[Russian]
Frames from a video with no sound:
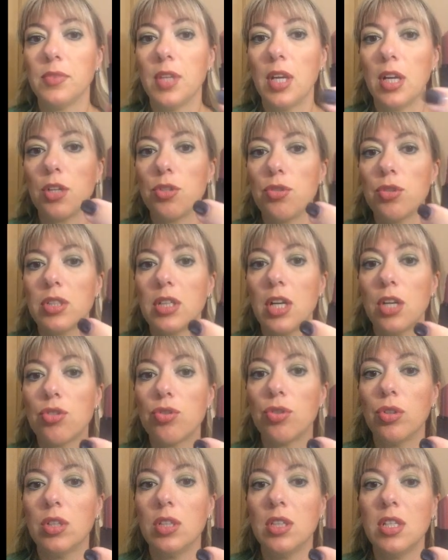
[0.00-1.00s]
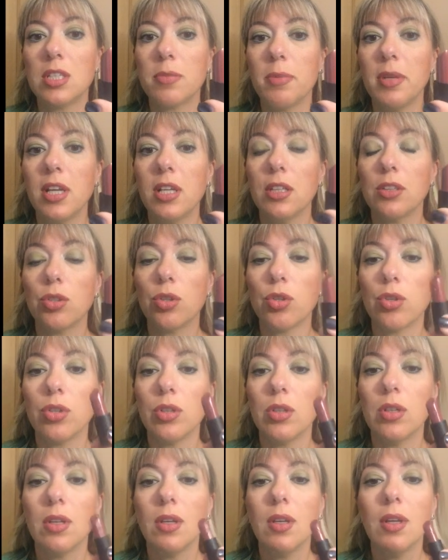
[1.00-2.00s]
Я хочу сказать, что несмотря на то,
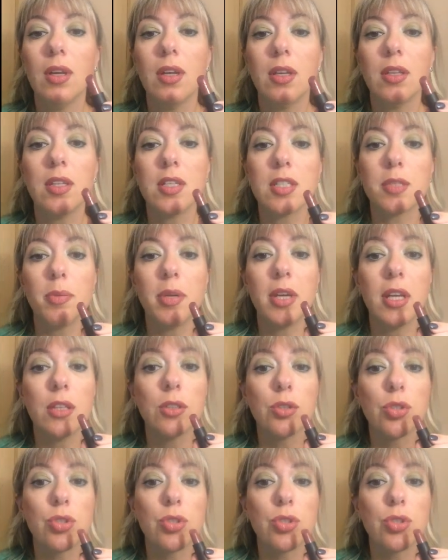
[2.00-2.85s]
несмотря на